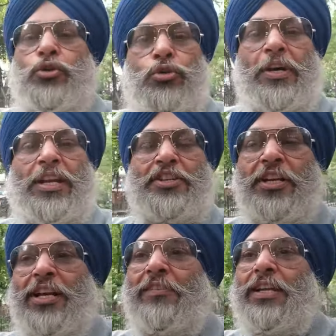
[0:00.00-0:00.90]
गुरुद्वारा
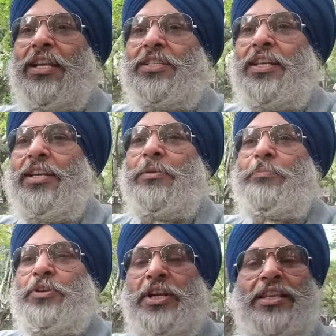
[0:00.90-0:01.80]
शेरा वाला से
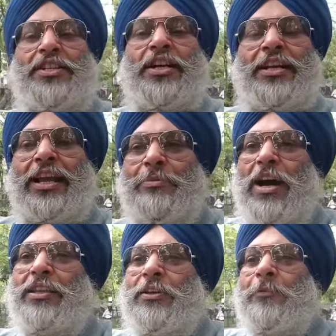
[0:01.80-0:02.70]
प्रसादा छकने के
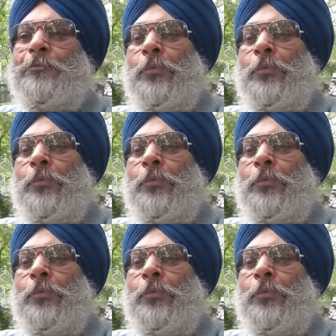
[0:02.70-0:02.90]
बाद